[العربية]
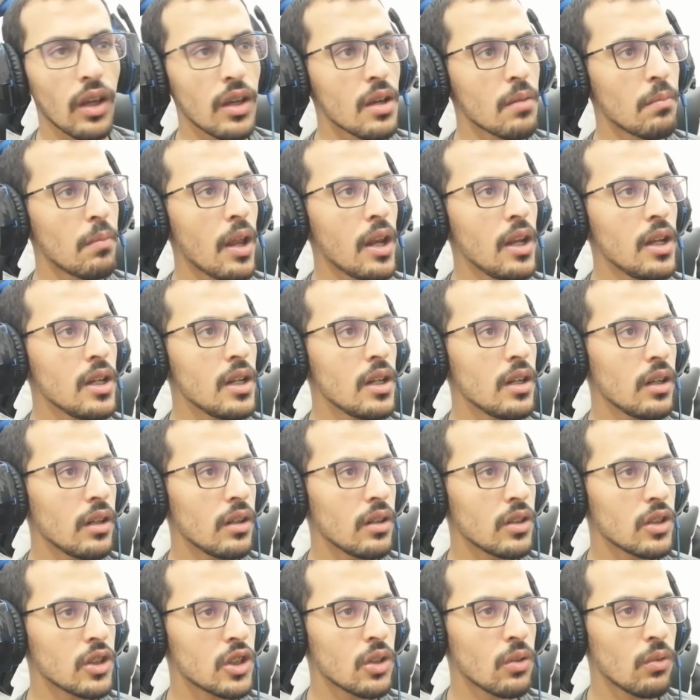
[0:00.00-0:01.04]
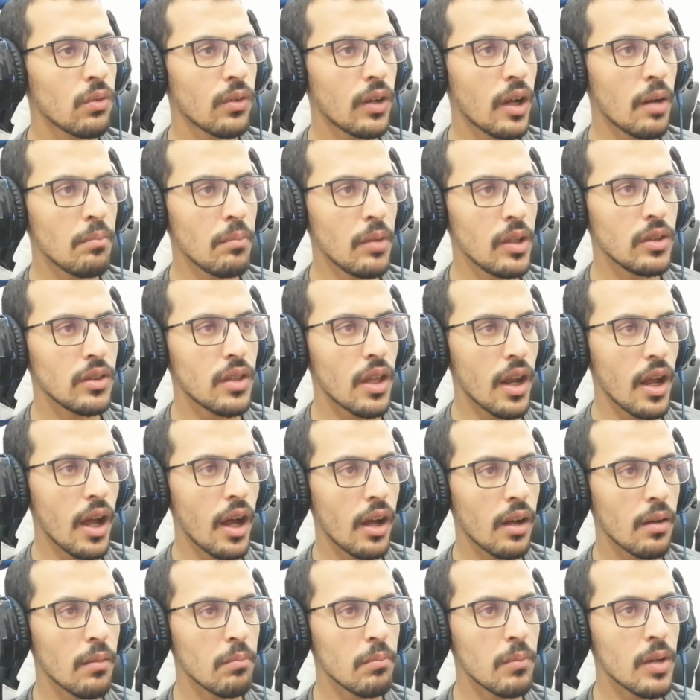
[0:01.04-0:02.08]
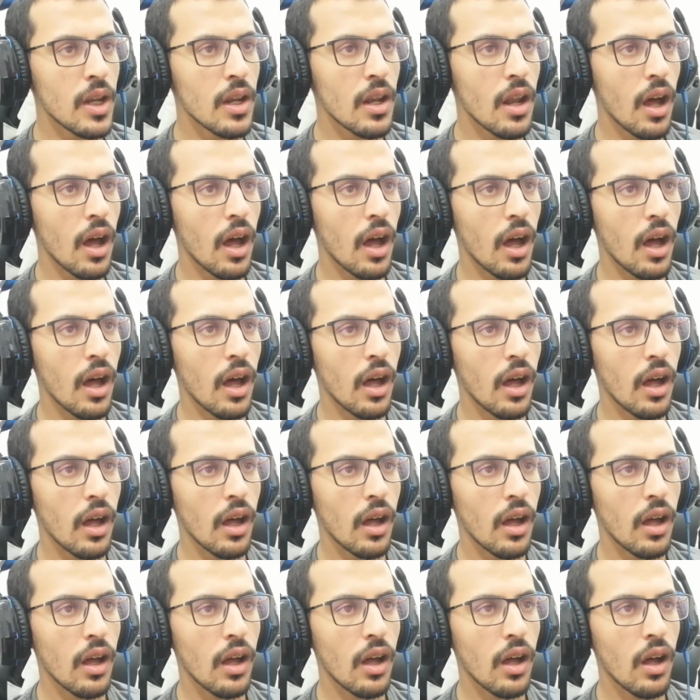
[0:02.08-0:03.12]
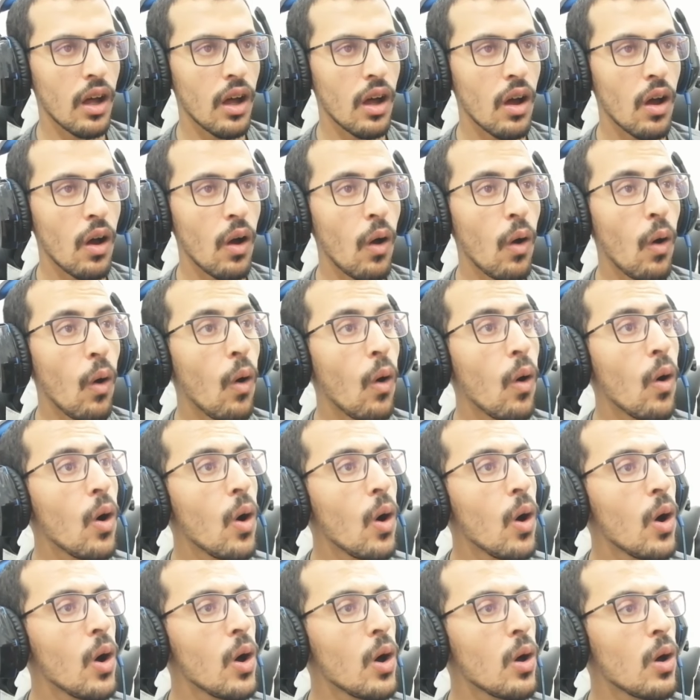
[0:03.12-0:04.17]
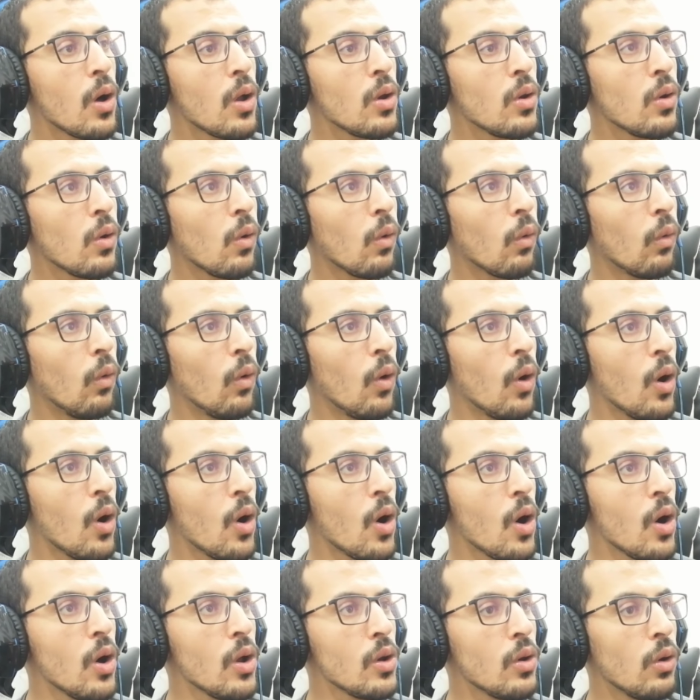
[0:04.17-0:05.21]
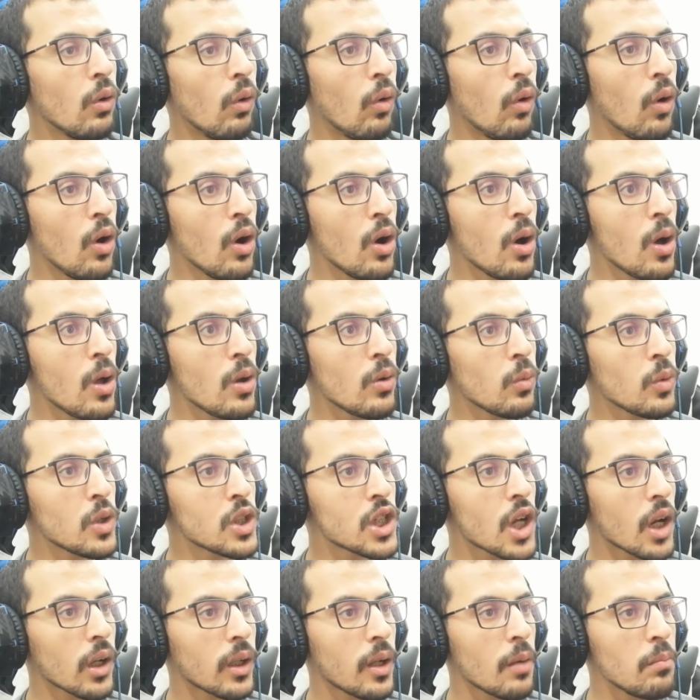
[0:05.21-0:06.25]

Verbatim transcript: طيب الحين نشوف كم عندنا من حلو حلو حلو وش